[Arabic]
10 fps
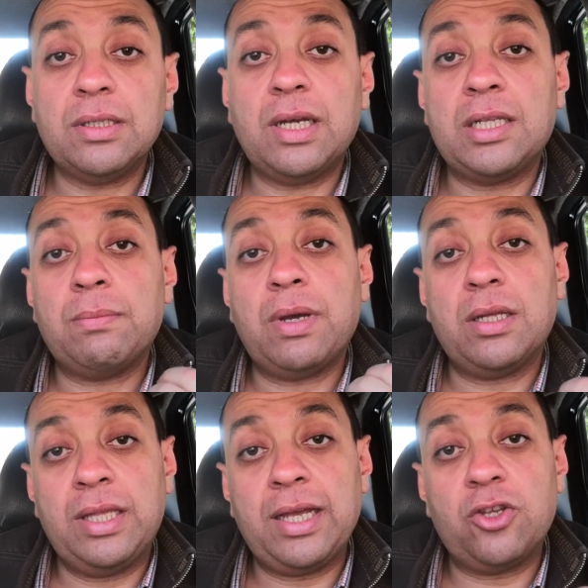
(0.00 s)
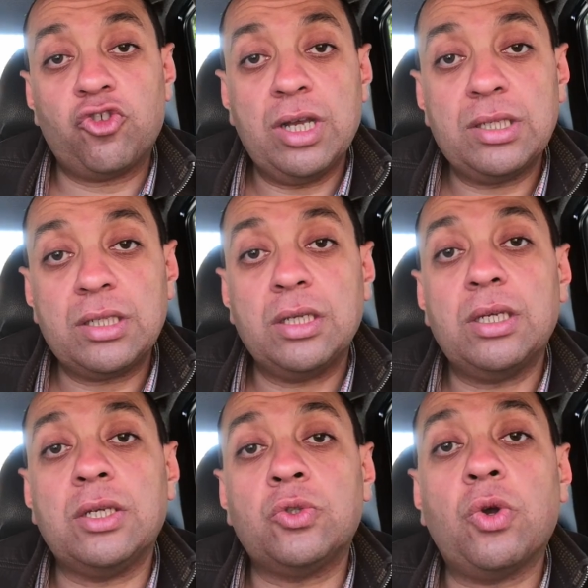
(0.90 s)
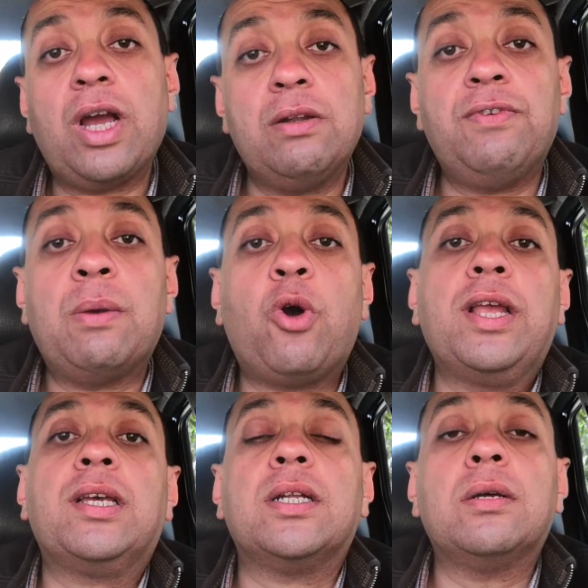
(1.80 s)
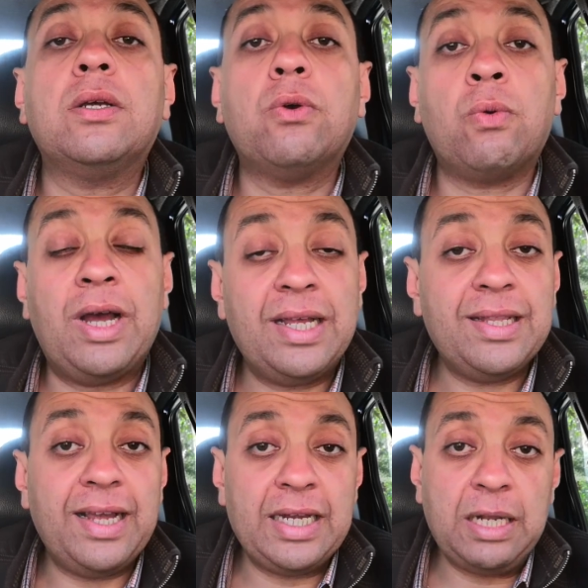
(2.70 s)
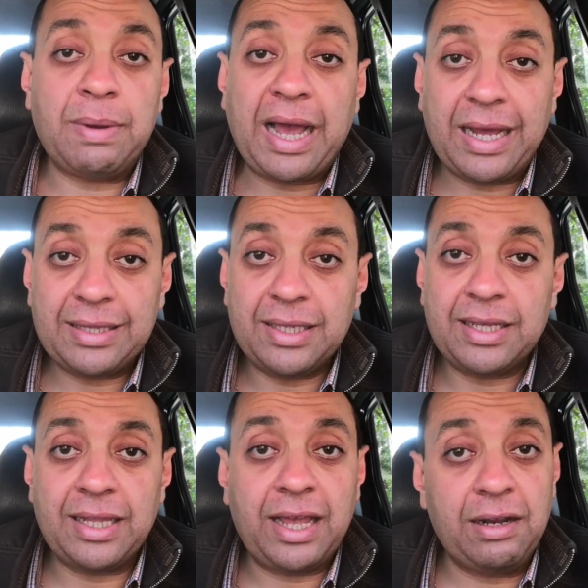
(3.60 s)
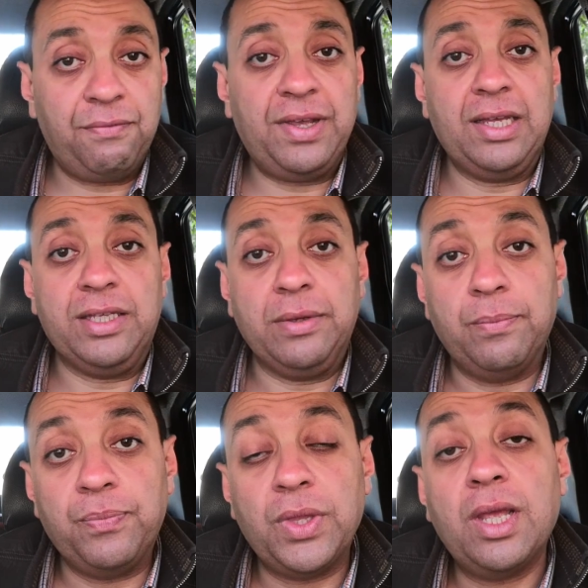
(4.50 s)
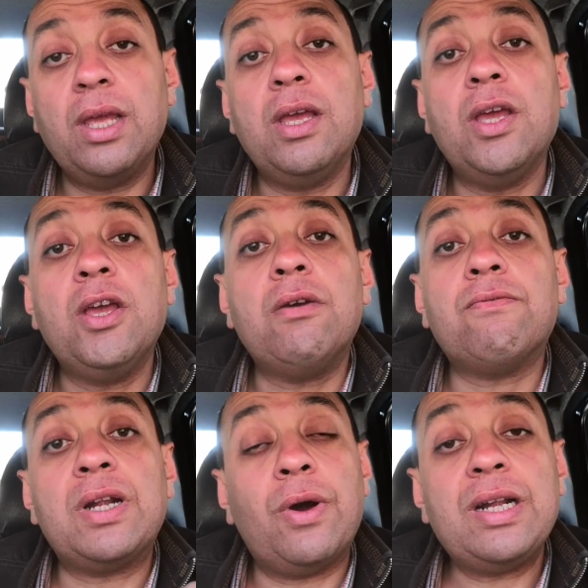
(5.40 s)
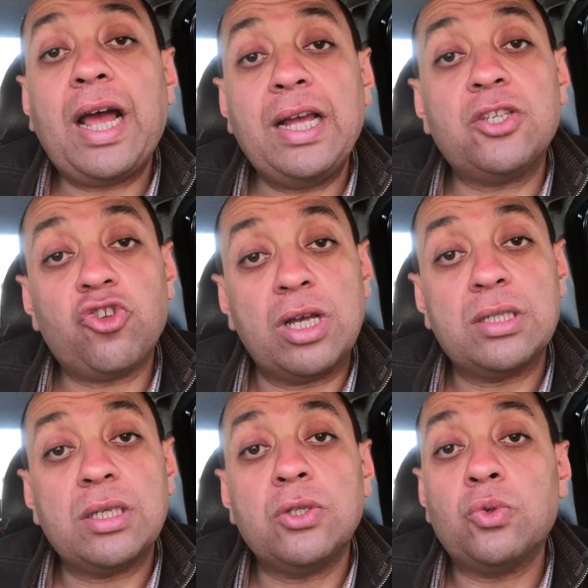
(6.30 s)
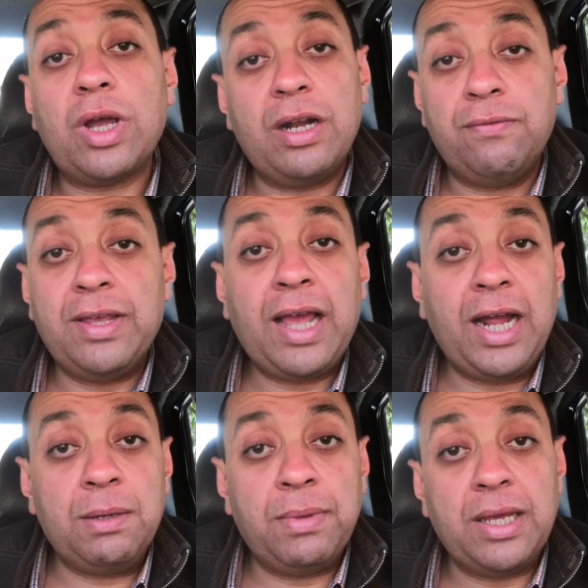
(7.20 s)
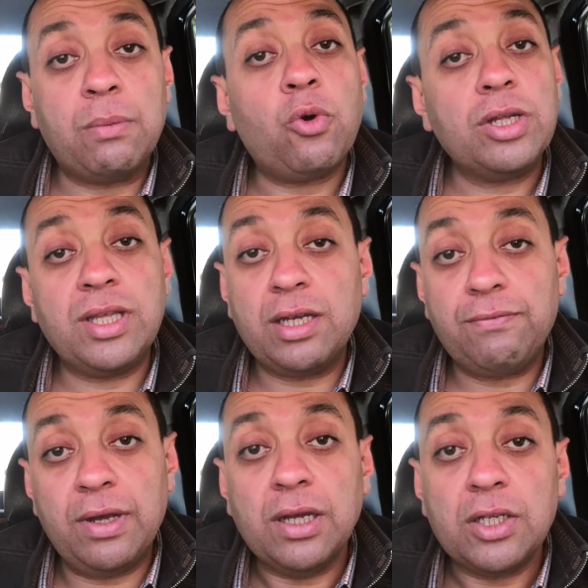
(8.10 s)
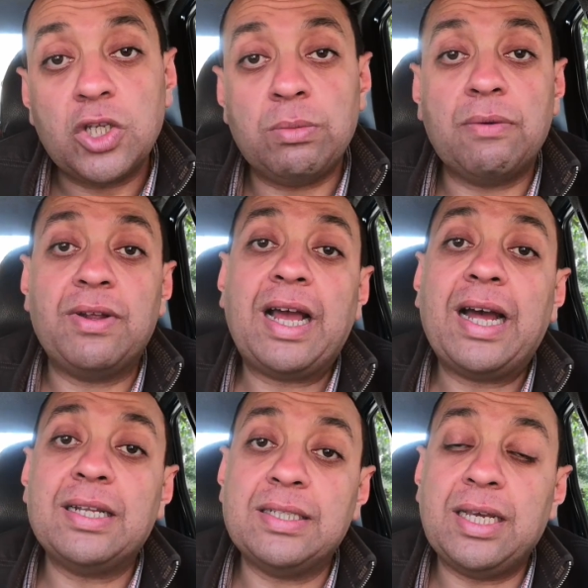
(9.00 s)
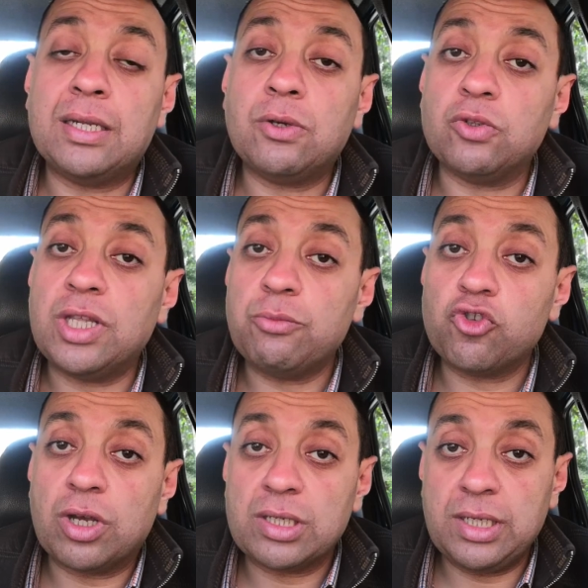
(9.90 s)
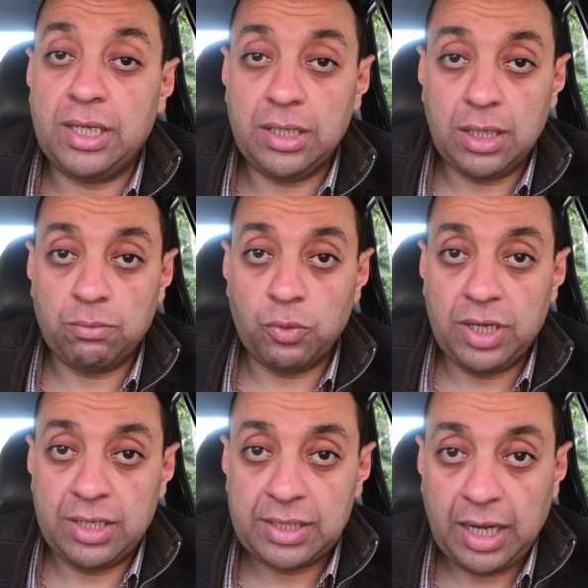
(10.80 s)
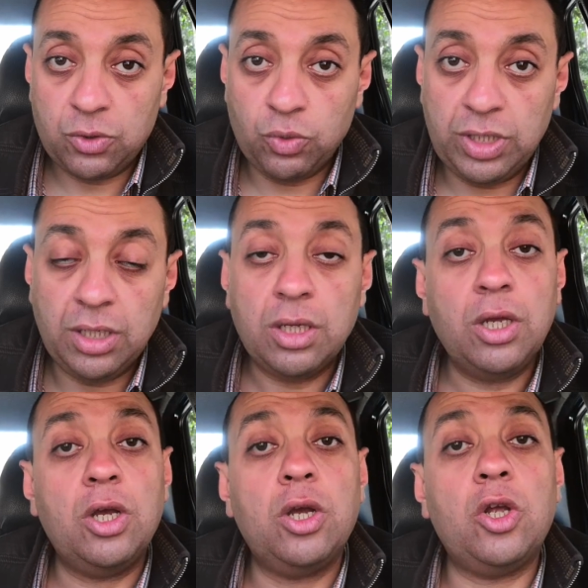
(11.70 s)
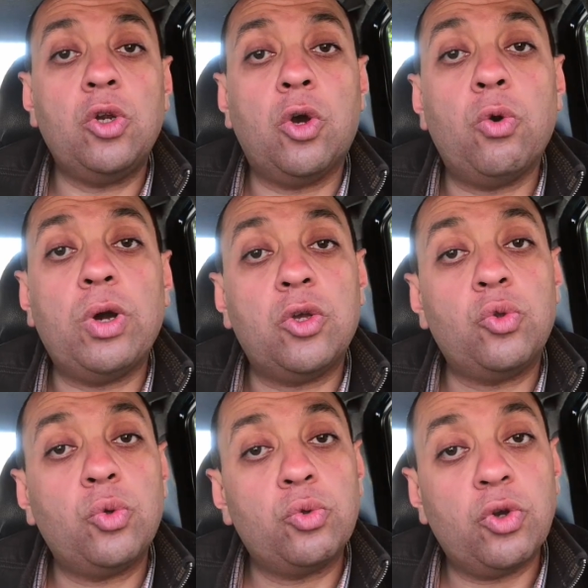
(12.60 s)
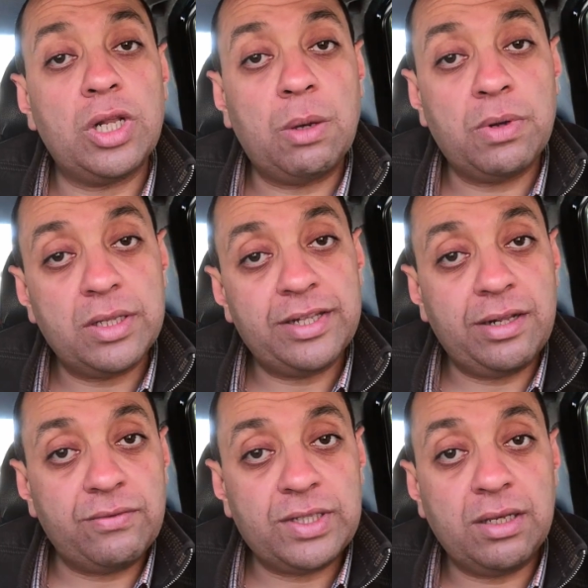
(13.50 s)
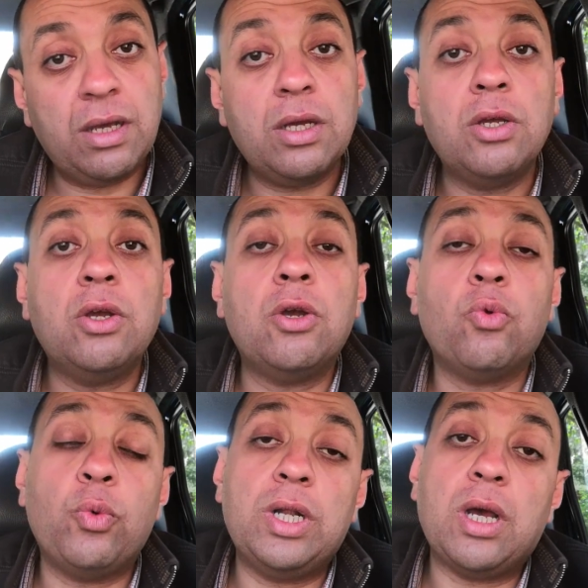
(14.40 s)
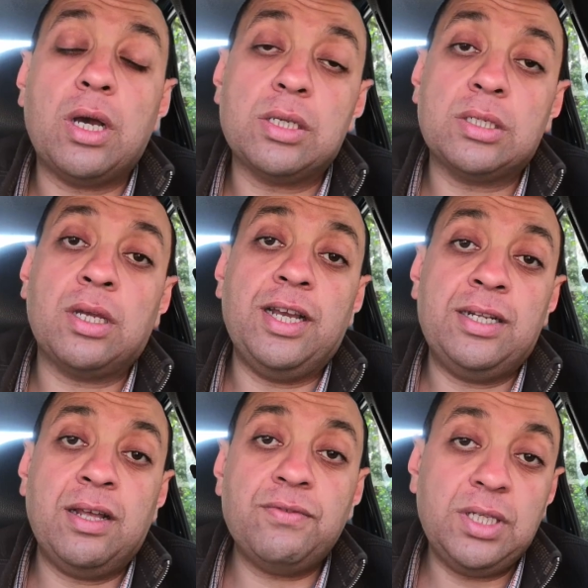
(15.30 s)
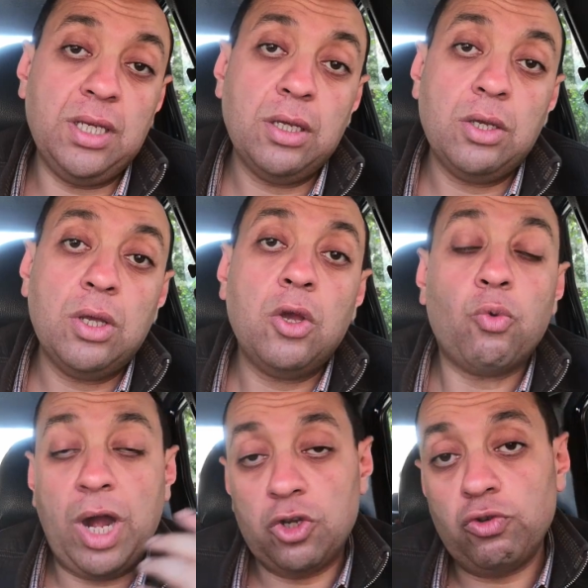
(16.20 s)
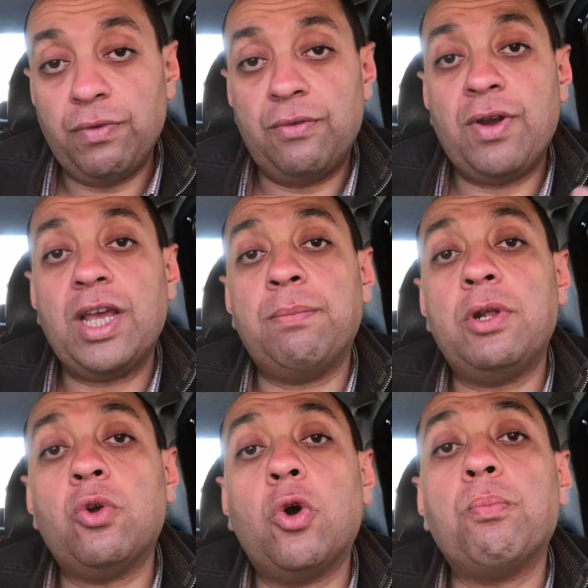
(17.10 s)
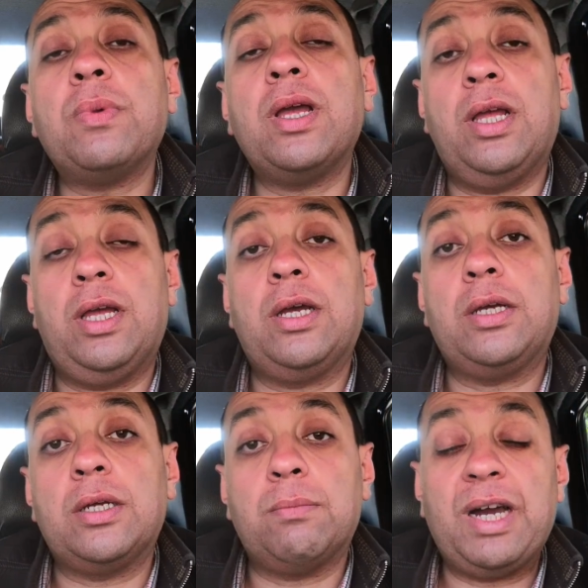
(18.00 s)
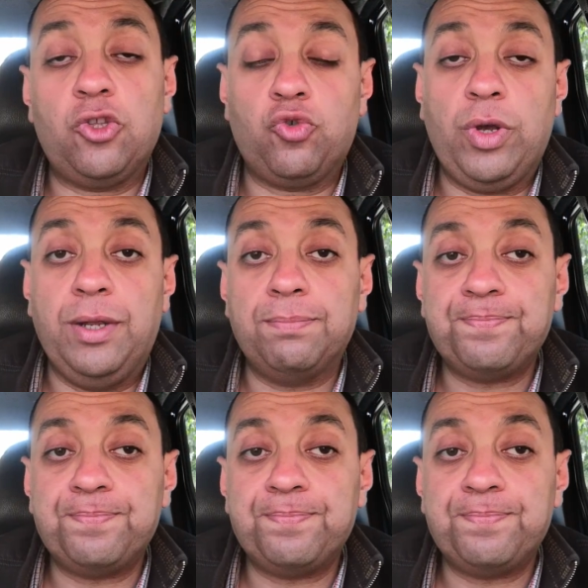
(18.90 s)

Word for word: انا محتاج شخص ذو خلفيه معينه وانا اللي بحدد الخلفيه دي فلو انا عايز شخص ذو خلفيه علميه محترفه يبقى في الحاله دي انا قدامي شخصين ممكن يساعدوني اللي هو الدكتور الامراض النفسيه والاخصائي النفسي وهنشوف الفرق بينهم آه، بعد شويه